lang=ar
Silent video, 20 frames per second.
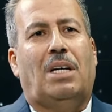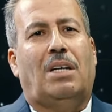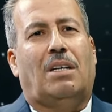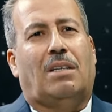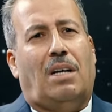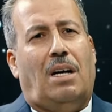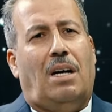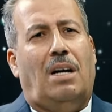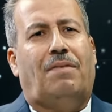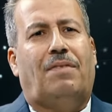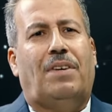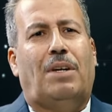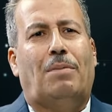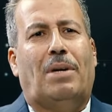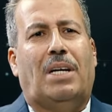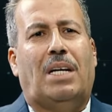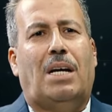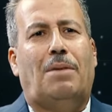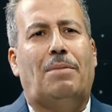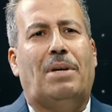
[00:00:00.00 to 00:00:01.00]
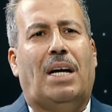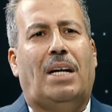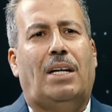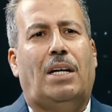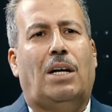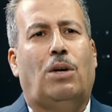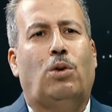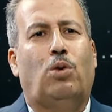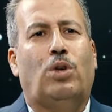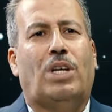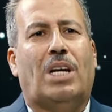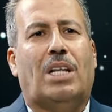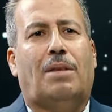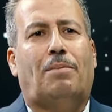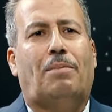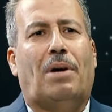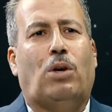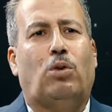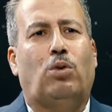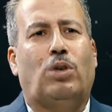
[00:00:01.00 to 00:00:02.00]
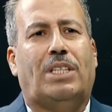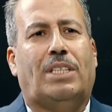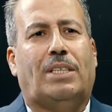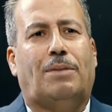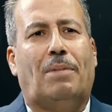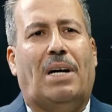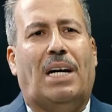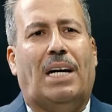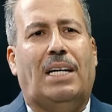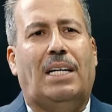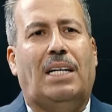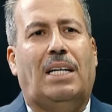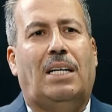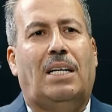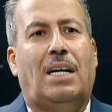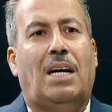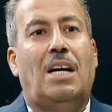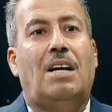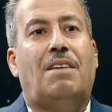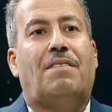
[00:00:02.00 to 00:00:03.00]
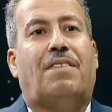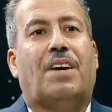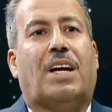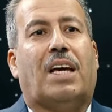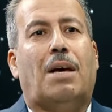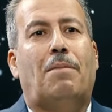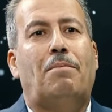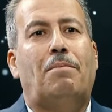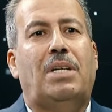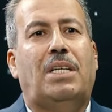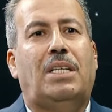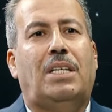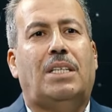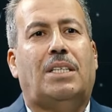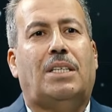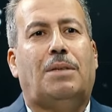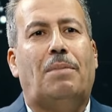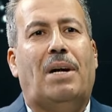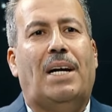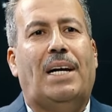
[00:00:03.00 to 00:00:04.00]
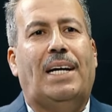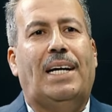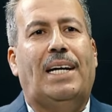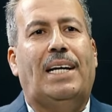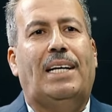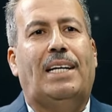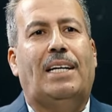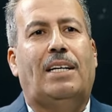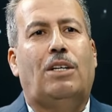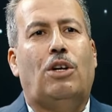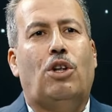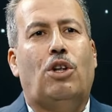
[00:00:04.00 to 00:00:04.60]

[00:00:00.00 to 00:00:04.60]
راى في المنام انه يذبح اسماعيل فكم من اسماعيل